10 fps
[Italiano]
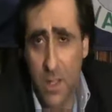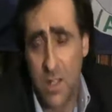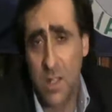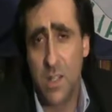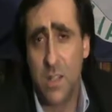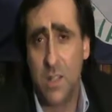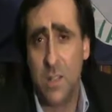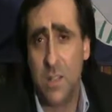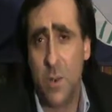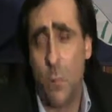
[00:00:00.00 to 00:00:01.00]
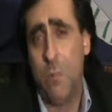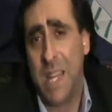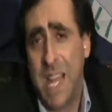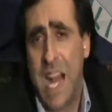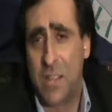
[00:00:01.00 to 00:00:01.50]
eh,
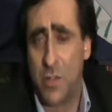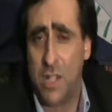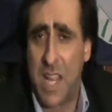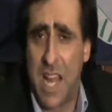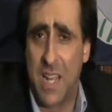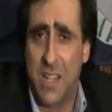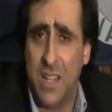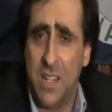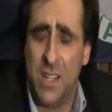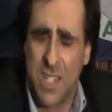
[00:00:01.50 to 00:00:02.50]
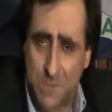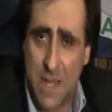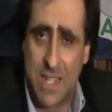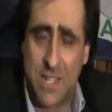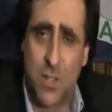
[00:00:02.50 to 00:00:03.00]
obbligato, direi,
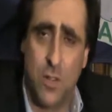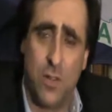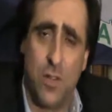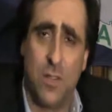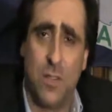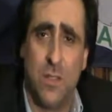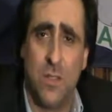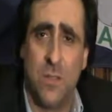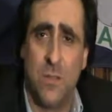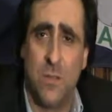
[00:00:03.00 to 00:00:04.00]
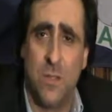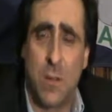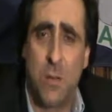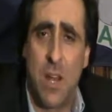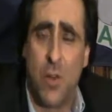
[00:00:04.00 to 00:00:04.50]
spesso eh,
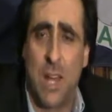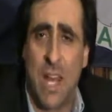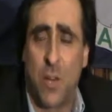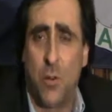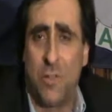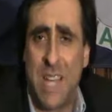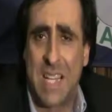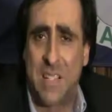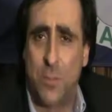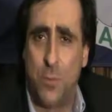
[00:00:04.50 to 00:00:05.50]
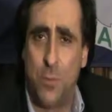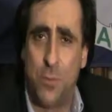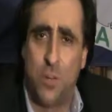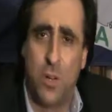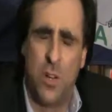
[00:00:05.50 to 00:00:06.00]
da quello che è il contesto,
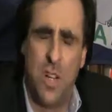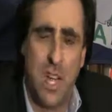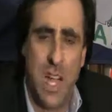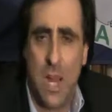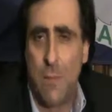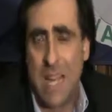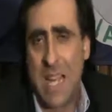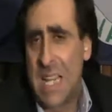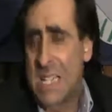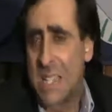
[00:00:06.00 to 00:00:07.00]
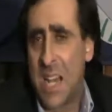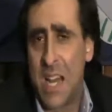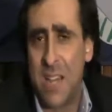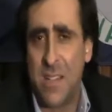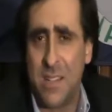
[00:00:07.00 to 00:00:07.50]
appunto, e la
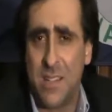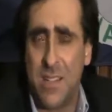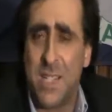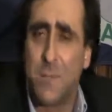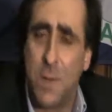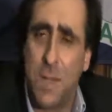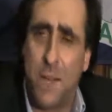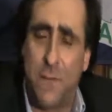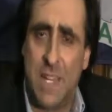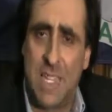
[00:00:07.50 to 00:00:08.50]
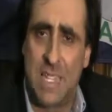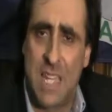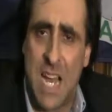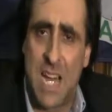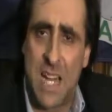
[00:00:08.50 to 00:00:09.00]
mancanza eh, di disponibilità
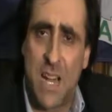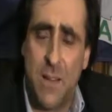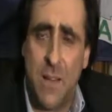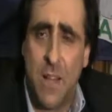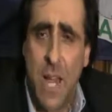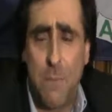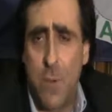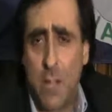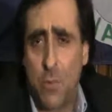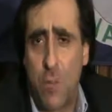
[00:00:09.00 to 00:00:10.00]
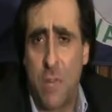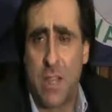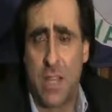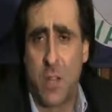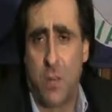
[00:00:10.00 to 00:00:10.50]
finanziaria e poi
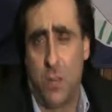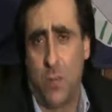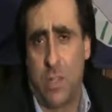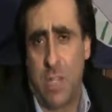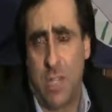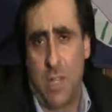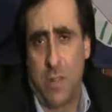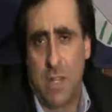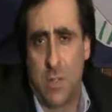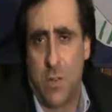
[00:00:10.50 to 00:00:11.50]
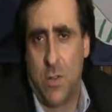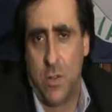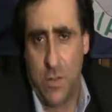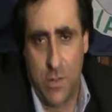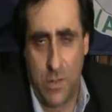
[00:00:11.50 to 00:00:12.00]
naturalmente con tutti
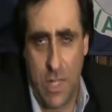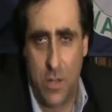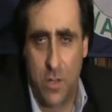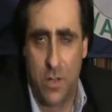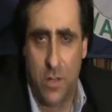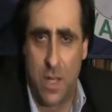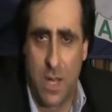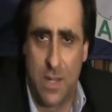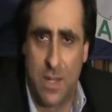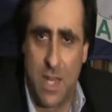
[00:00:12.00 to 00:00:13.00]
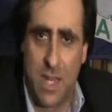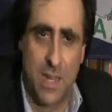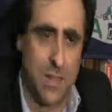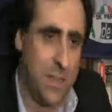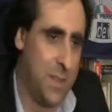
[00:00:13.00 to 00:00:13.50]
questo, eh, no, eh,
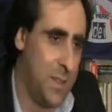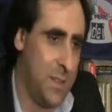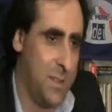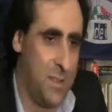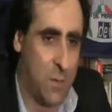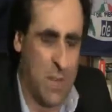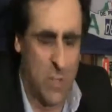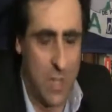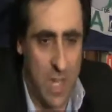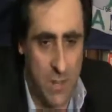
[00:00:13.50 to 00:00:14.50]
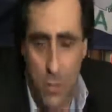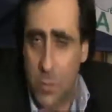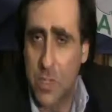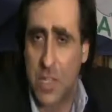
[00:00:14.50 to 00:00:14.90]
chiaramente eh, da questo derivano tutti i